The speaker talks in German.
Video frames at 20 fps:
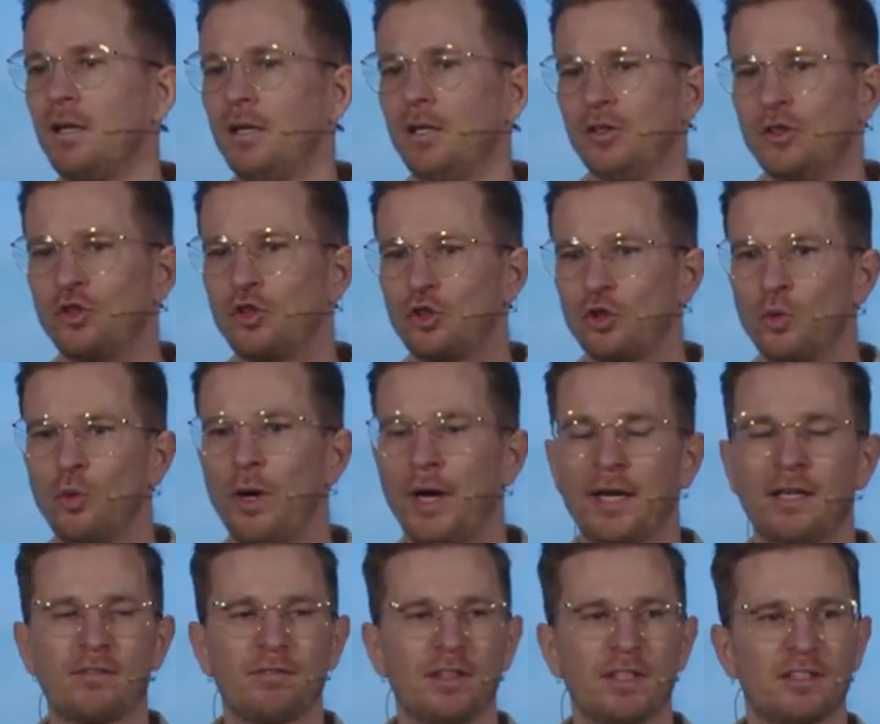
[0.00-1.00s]
So
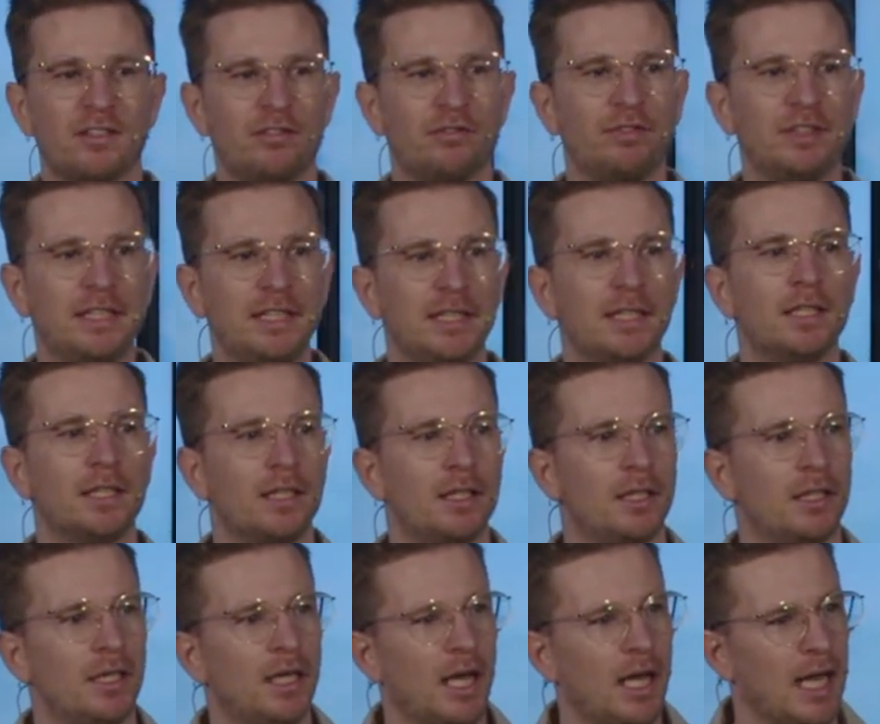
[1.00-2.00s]
etwas wie
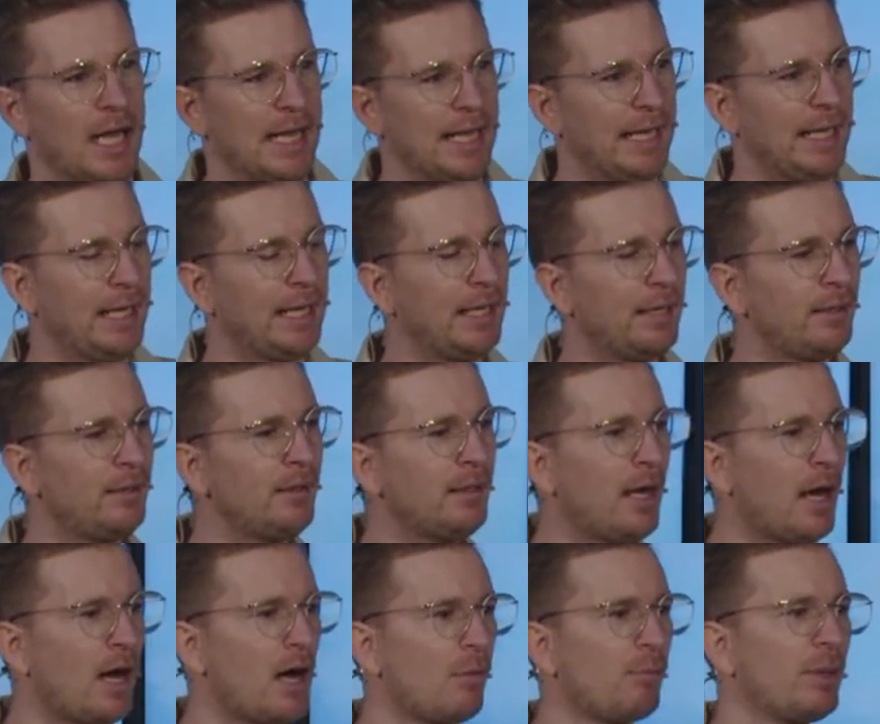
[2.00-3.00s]

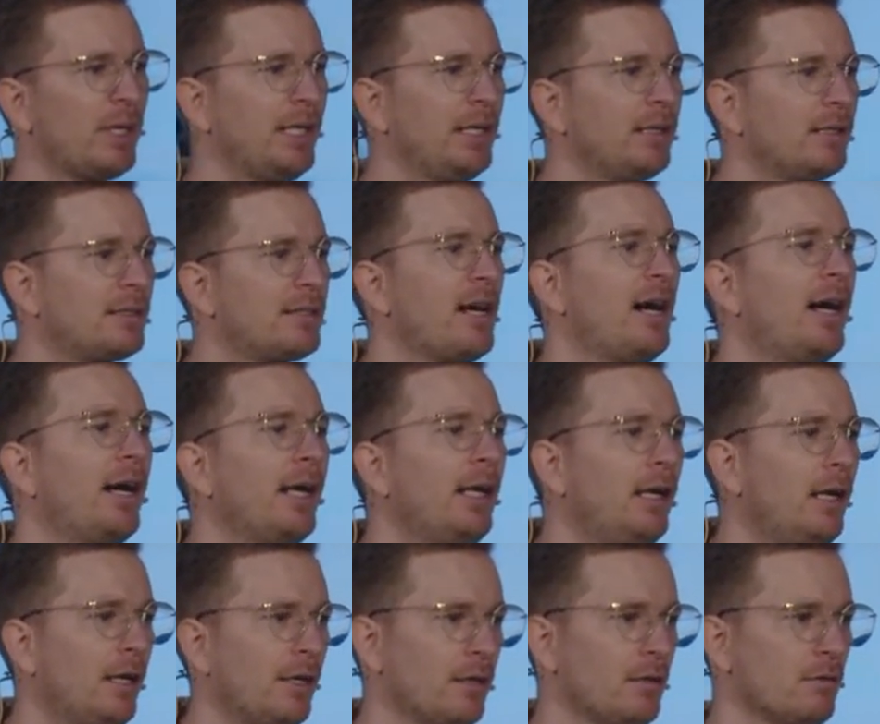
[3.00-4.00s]
Hingabe in
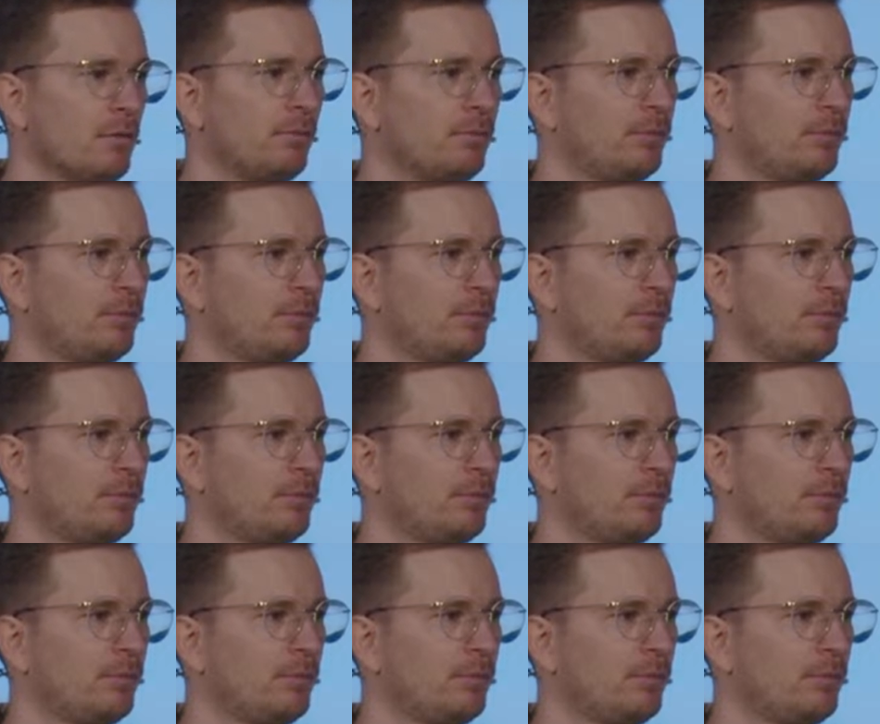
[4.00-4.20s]
Teilen,